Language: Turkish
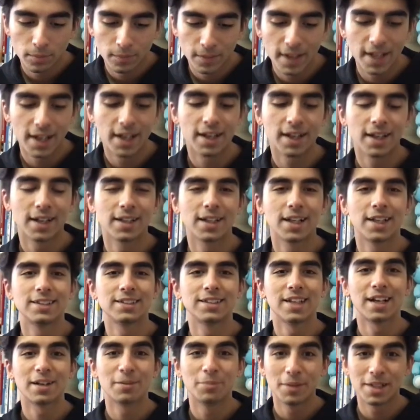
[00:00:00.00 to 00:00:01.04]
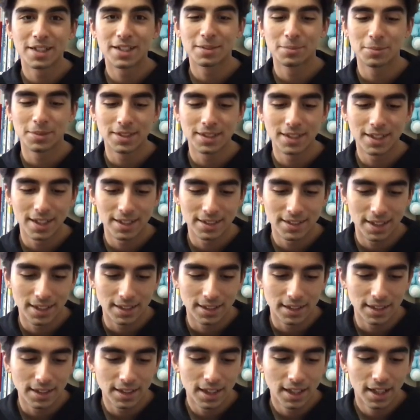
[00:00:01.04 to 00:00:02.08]
Ve arkadaşlar maçımızı
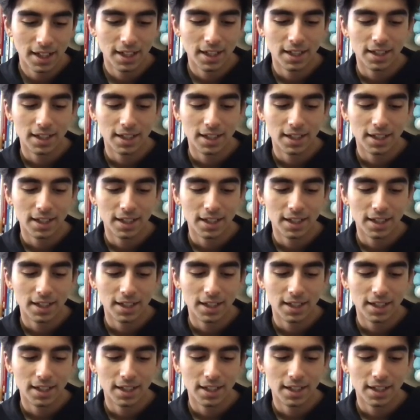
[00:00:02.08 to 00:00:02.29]
kazandık.